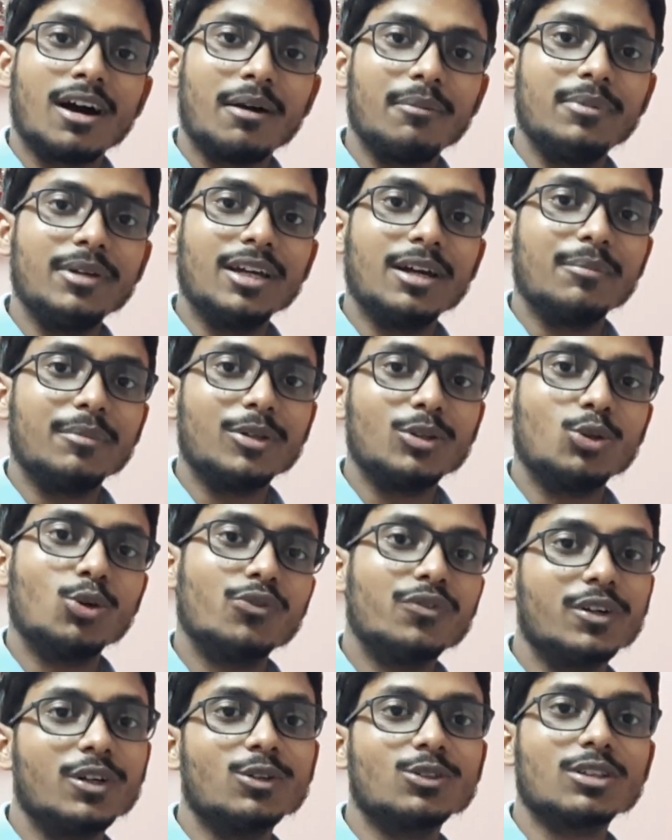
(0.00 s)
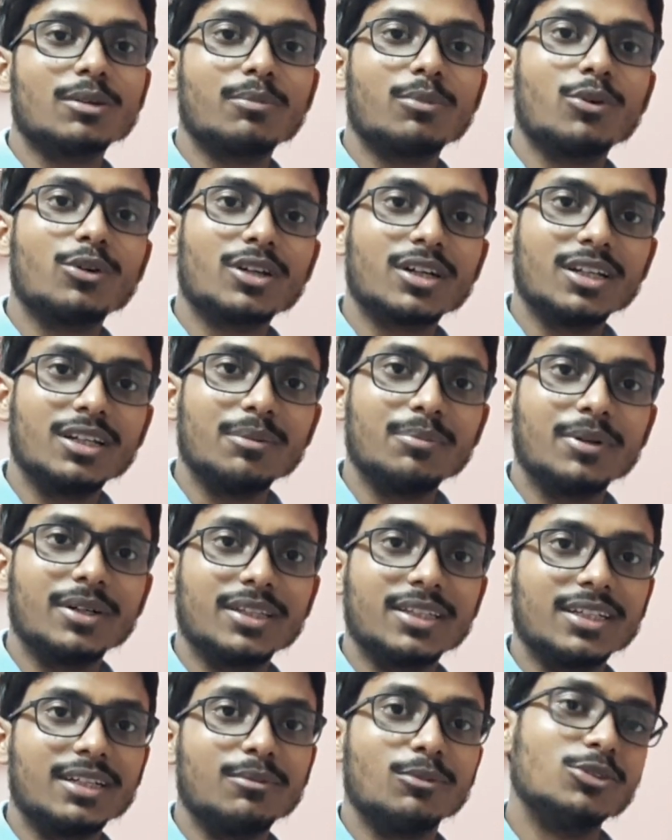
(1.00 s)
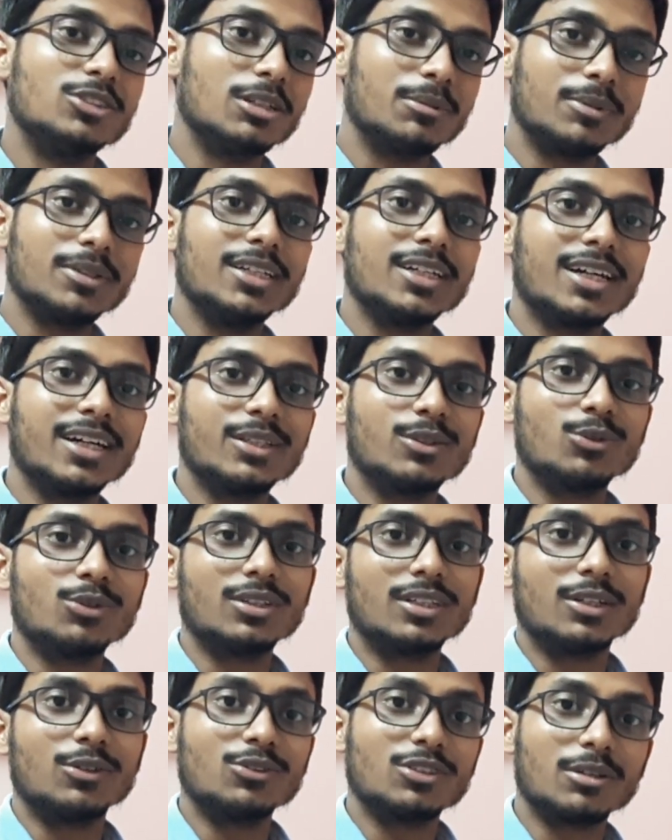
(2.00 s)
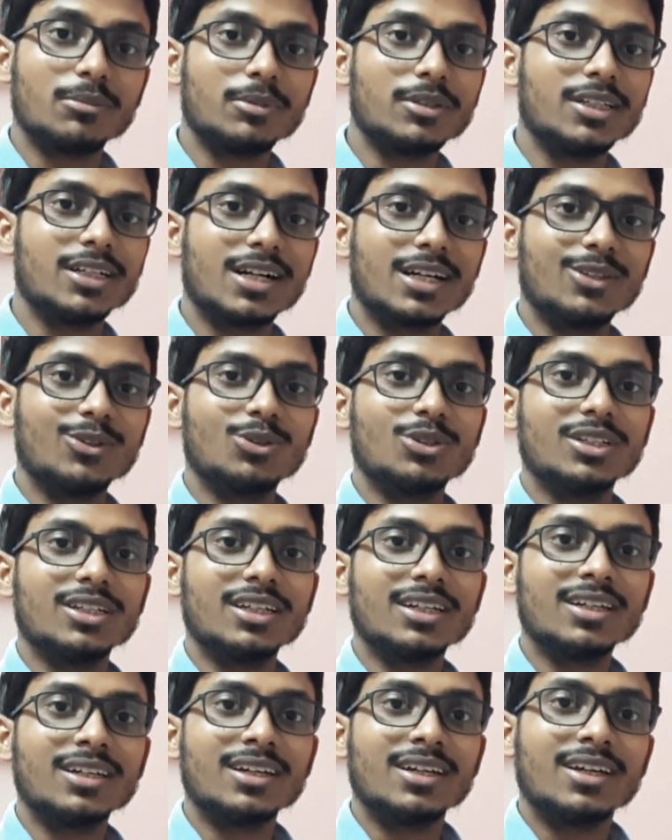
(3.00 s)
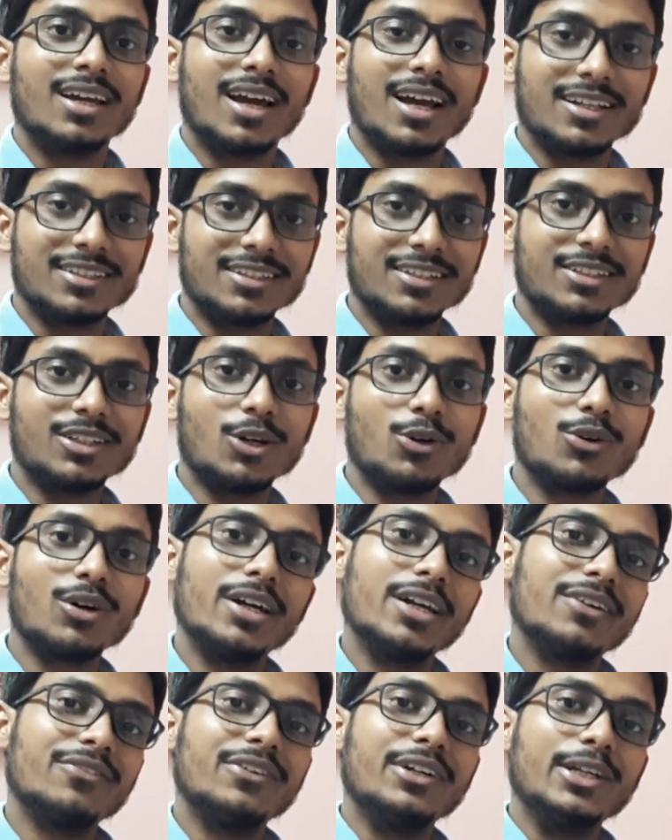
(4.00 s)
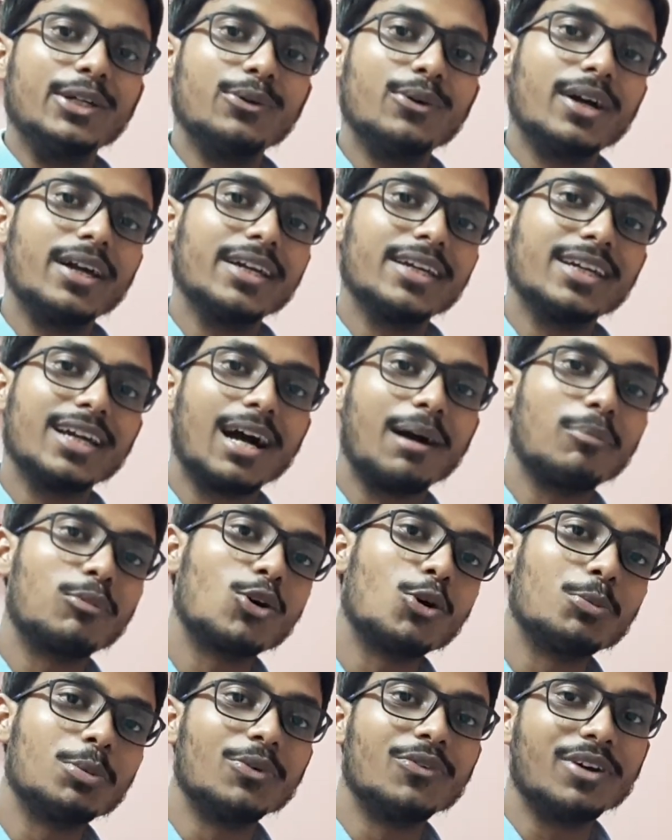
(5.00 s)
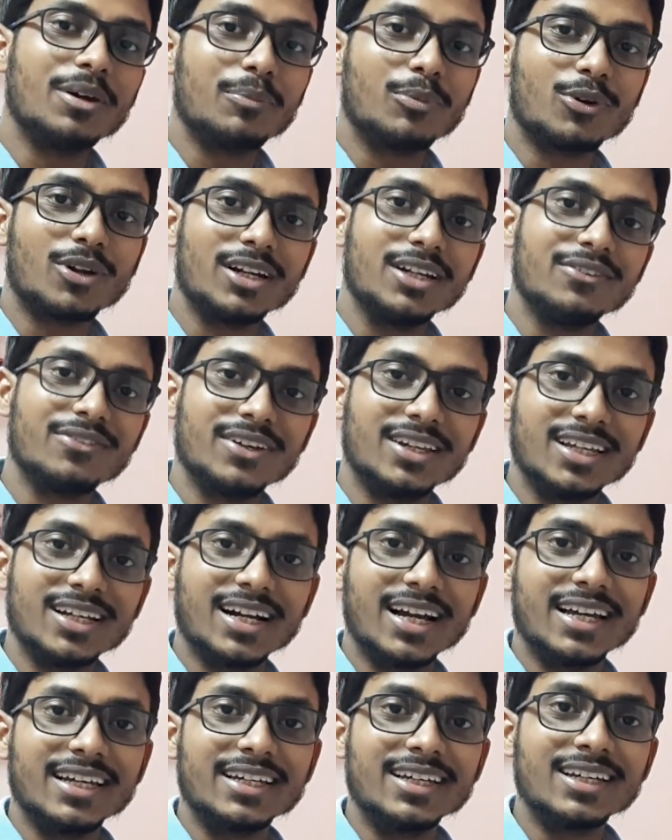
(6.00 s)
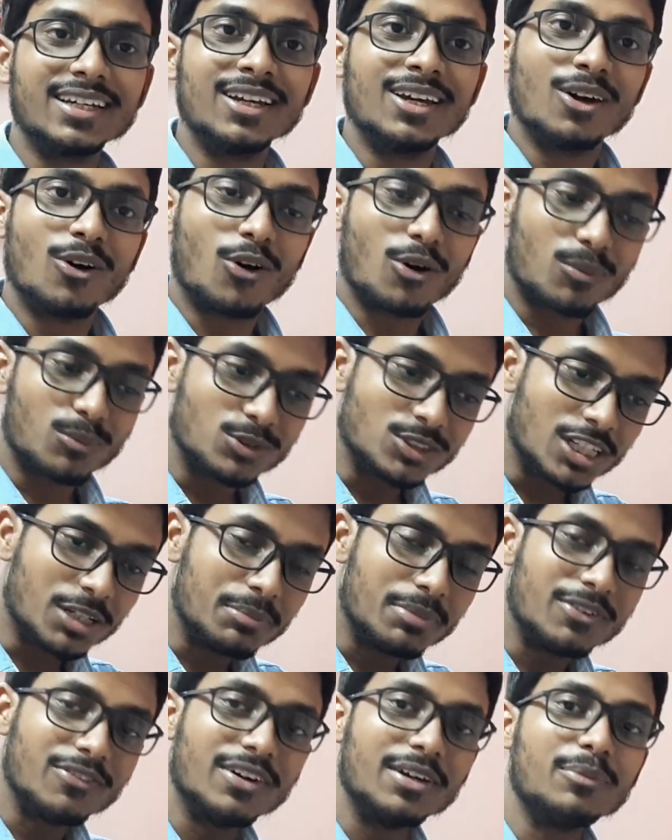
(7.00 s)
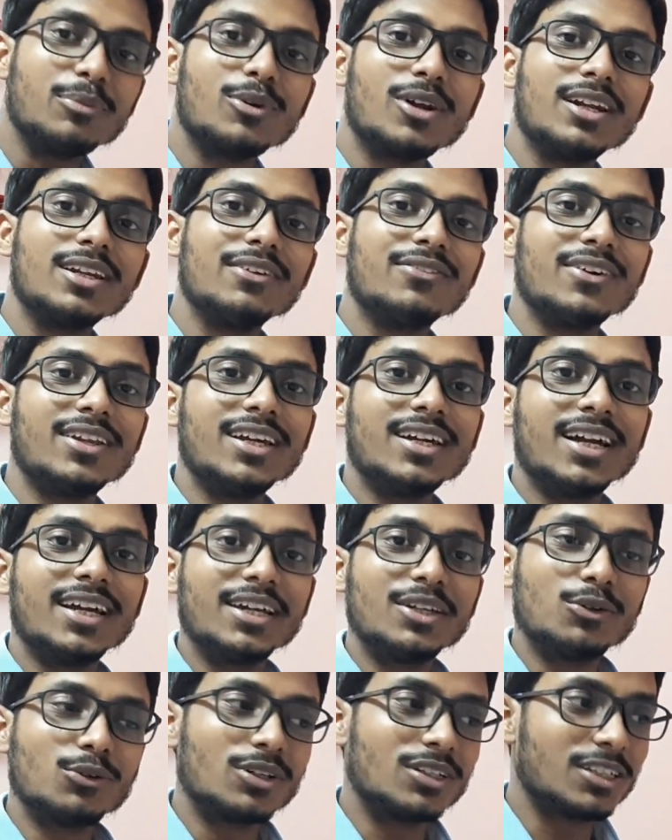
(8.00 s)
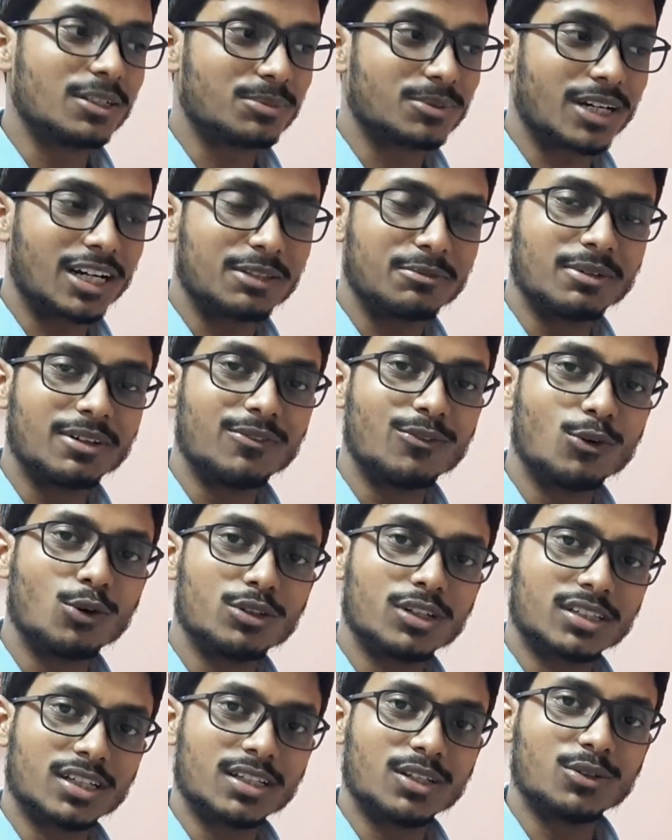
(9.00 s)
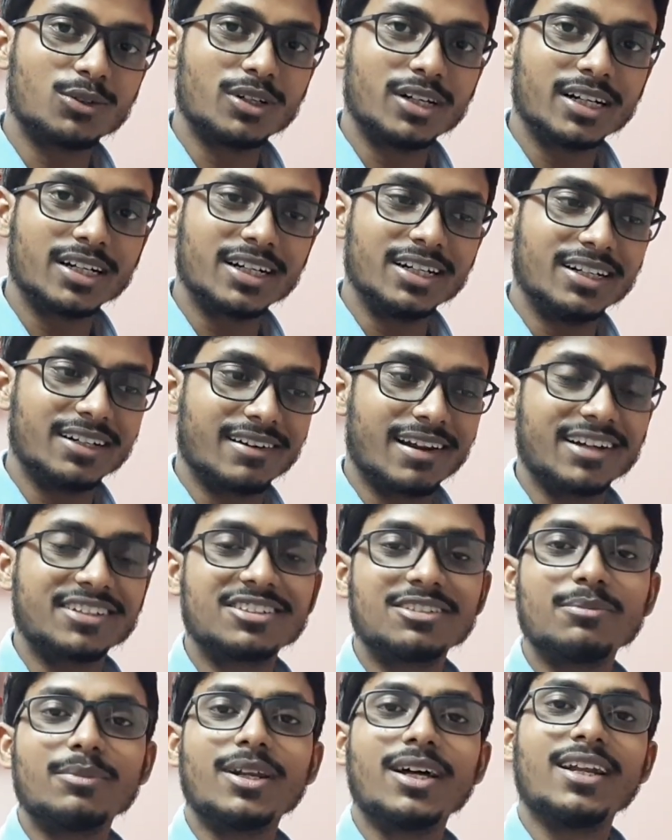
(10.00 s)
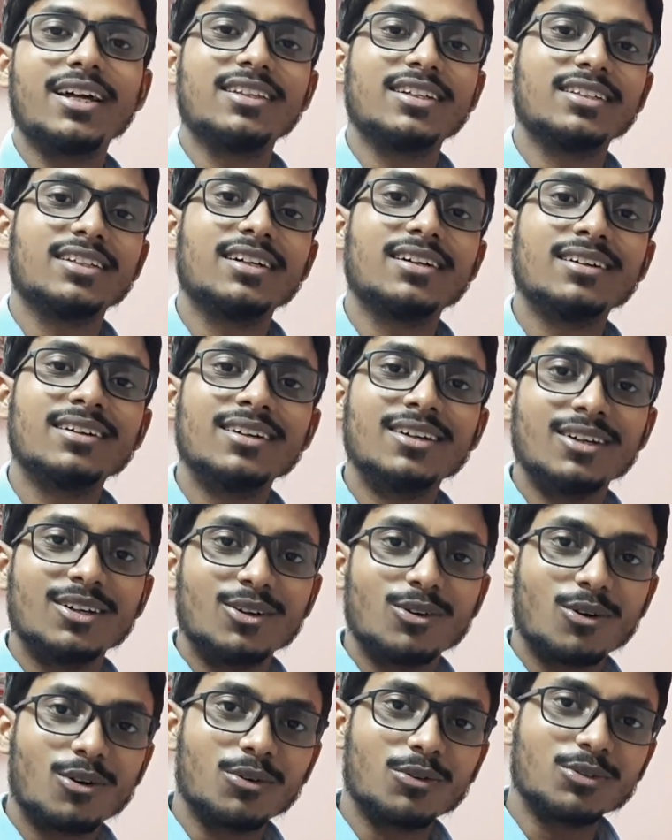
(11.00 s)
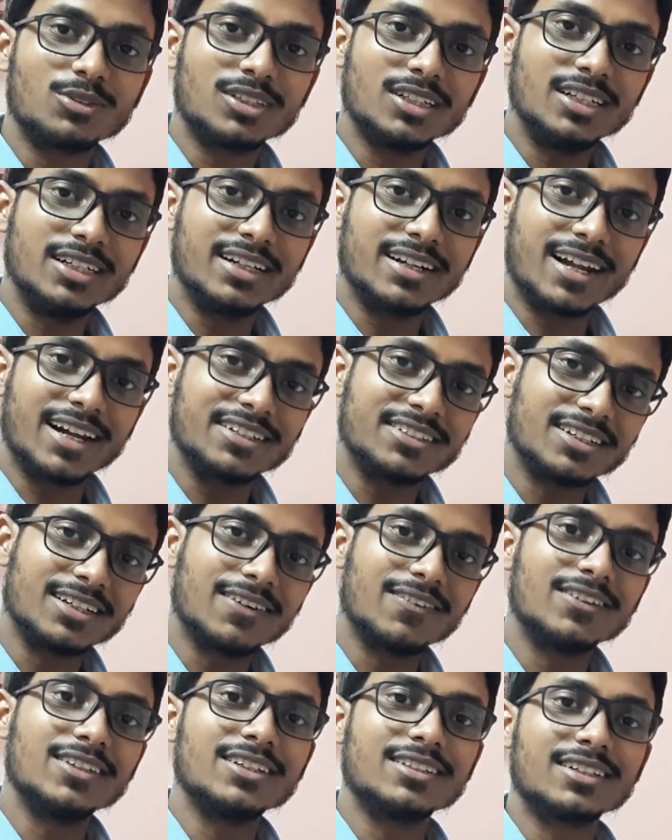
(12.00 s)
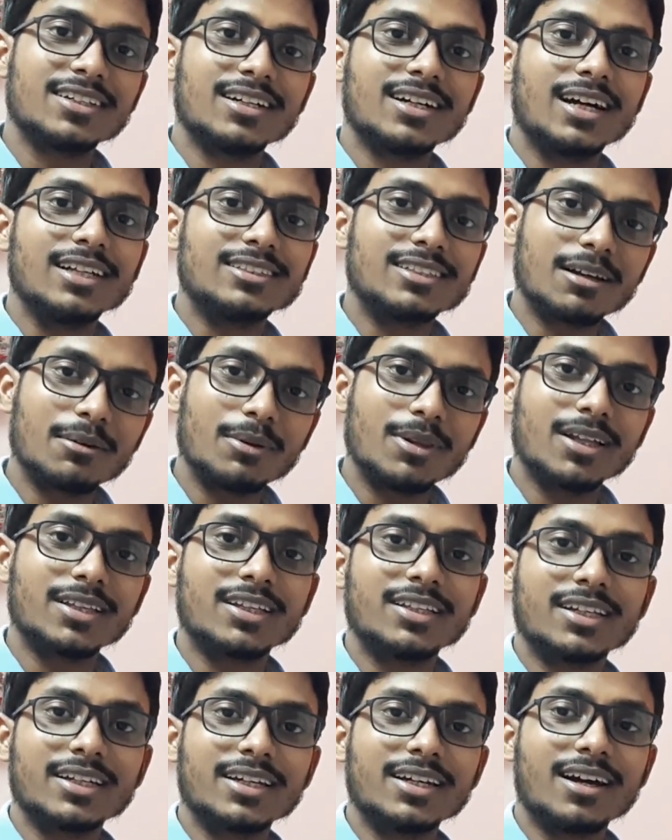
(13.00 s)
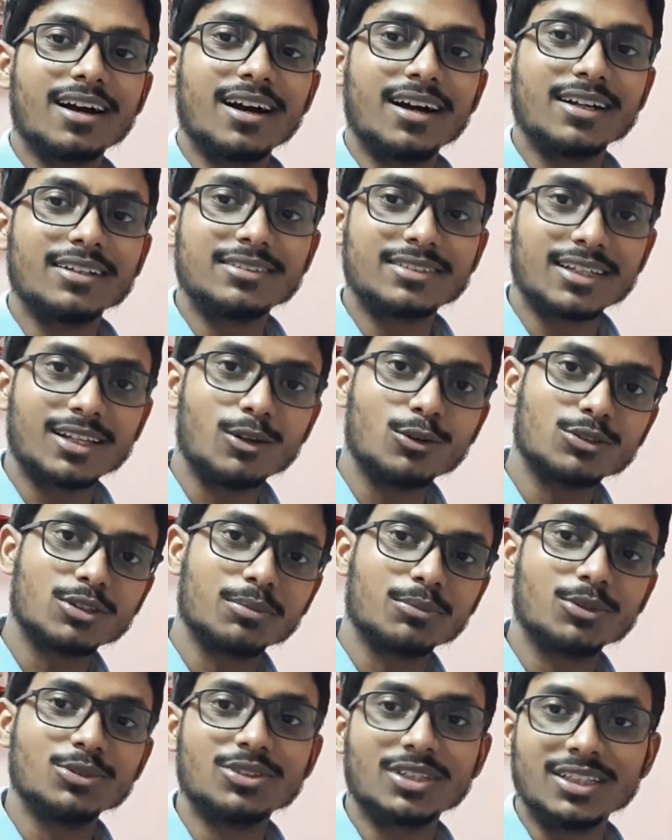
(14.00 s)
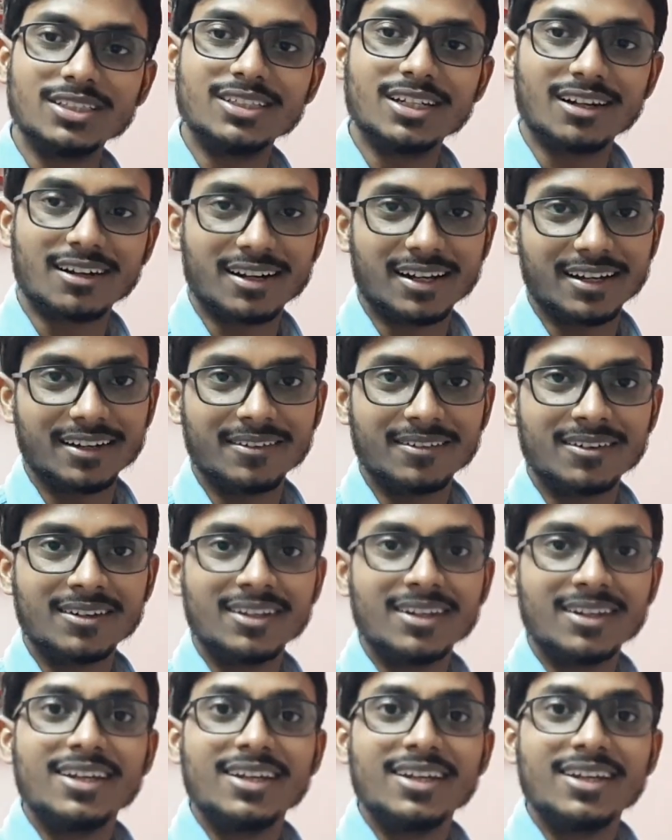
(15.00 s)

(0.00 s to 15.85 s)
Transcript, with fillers: अभी हमें दो वीडियोस अपलोड करनी पड़ती है मुझे भी दिक्कत होती है उसे भी दिक्कत होती है ऐसे क्या होगा एक वीडियो आएगी आपको भी वही पुरानी फीलिंग आएगी और मुझे भी वही पुरानी फीलिंग आएगी क्योंकि जब साथ में वो होता था तो एक इंटरेक्शन बना रहता था और उसी इंटरेक्शन की वजह से एक अच्छा भी लगता था कि हाँ चलो सब कुछ सही चल रहा है